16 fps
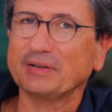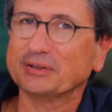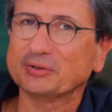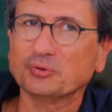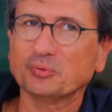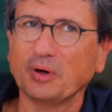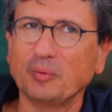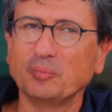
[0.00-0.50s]
va
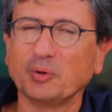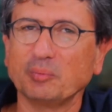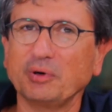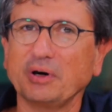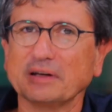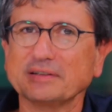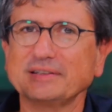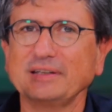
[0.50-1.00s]
être, je crois, un
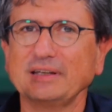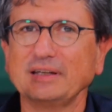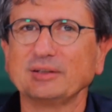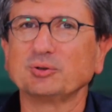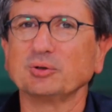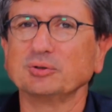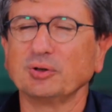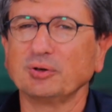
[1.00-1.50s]
moment assez
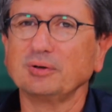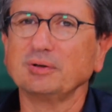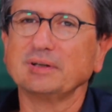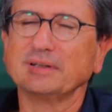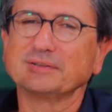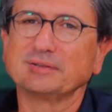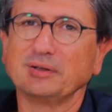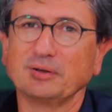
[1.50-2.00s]
étonnant
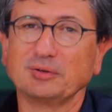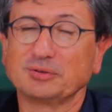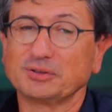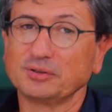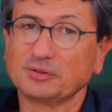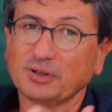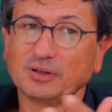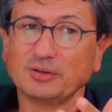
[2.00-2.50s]
et c'est
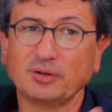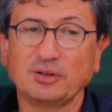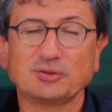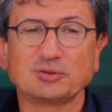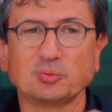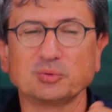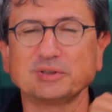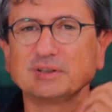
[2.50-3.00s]

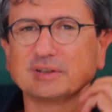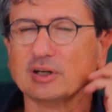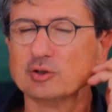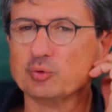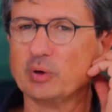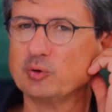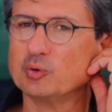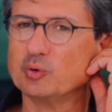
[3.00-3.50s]
euh, aussi
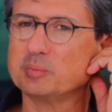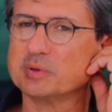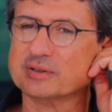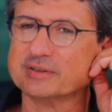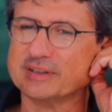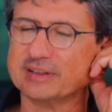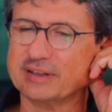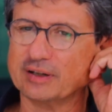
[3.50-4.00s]
très joyeux
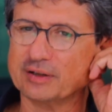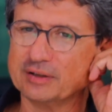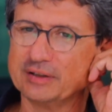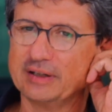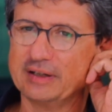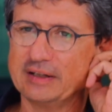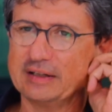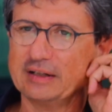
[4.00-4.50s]
parce que c'est
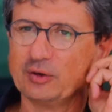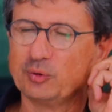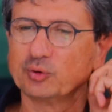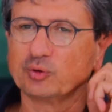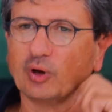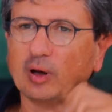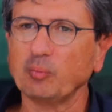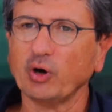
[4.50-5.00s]
un,
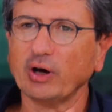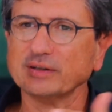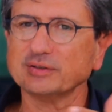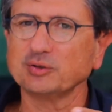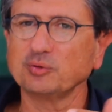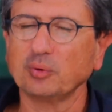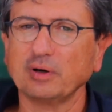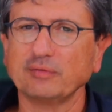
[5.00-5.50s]
une
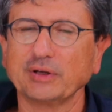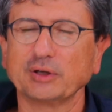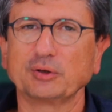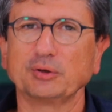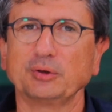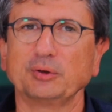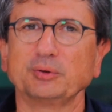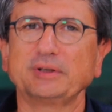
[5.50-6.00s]
collaboration
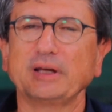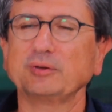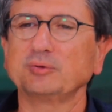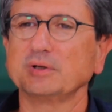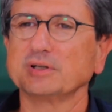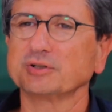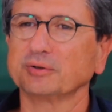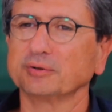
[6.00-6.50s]
avec euh, le
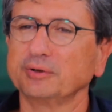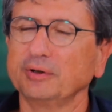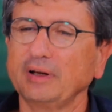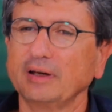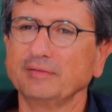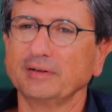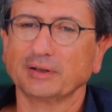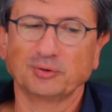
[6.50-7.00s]
théâtre de
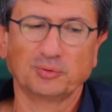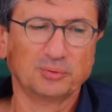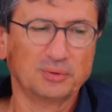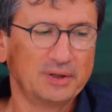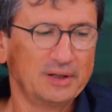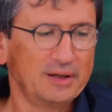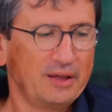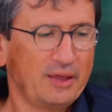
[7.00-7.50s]
Chandelles à Yverdon.
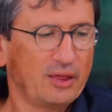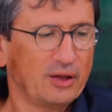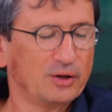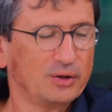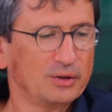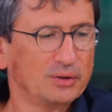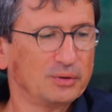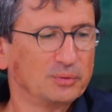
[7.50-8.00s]

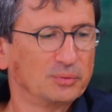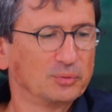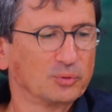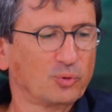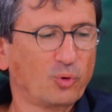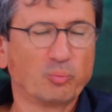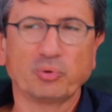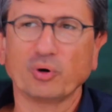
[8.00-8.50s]
Euh,
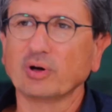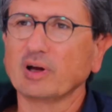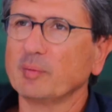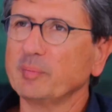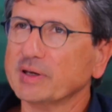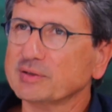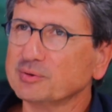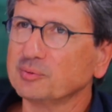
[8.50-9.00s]
une
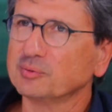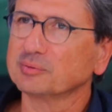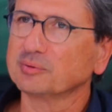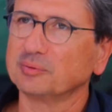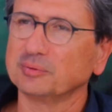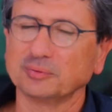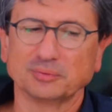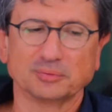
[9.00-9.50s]
coprogrammation
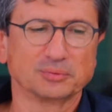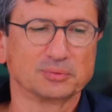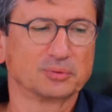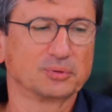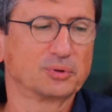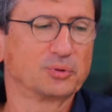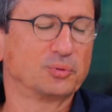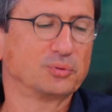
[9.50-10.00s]

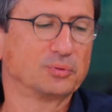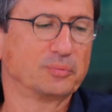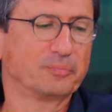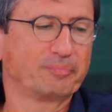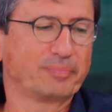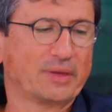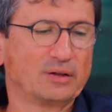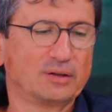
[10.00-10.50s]

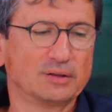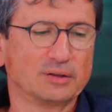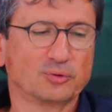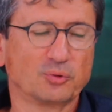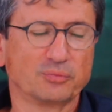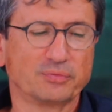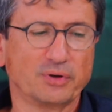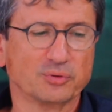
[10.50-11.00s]
euh,
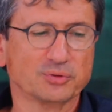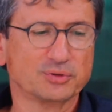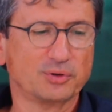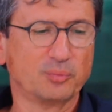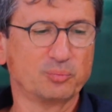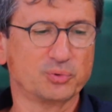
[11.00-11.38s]
qu'on fait ensemble,